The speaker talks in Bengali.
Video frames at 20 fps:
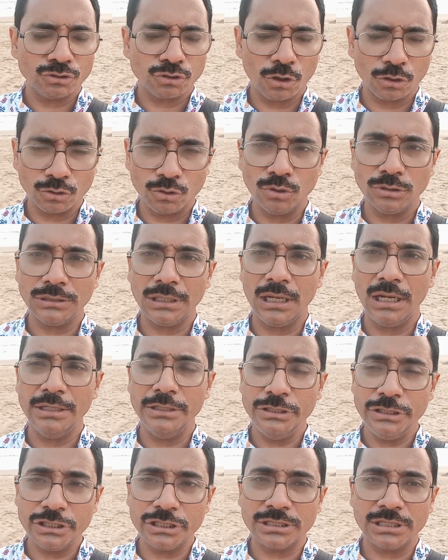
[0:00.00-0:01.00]
সততা
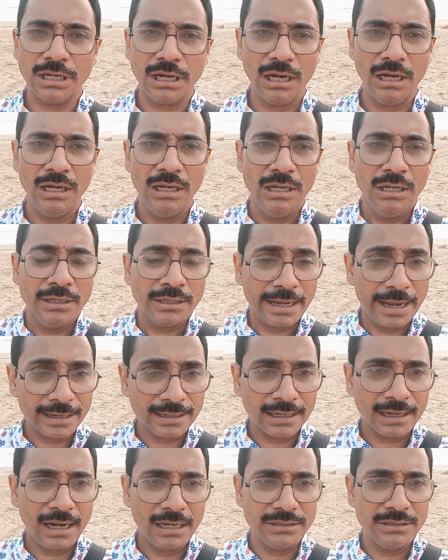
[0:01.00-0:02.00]
নিষ্ঠা
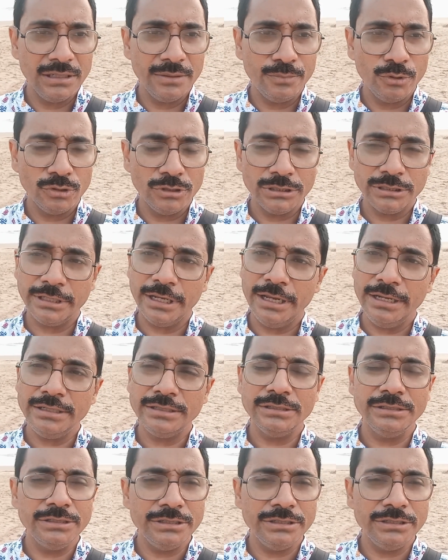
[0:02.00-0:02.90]
একটা কাজের প্রতি সেই